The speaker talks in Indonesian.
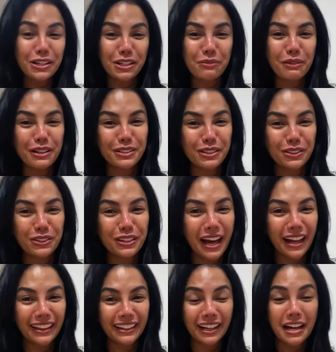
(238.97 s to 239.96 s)
yang cuma seru
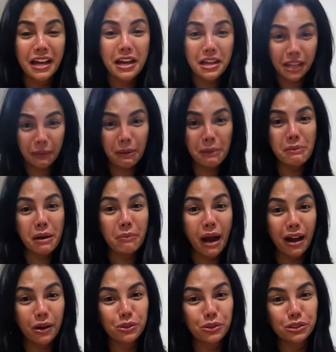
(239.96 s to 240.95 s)
datang tapi emang
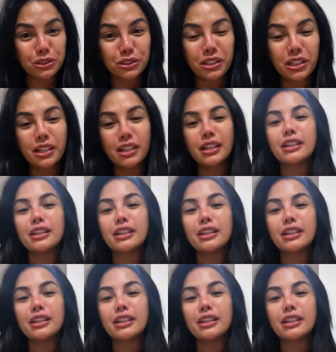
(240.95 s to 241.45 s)
bagus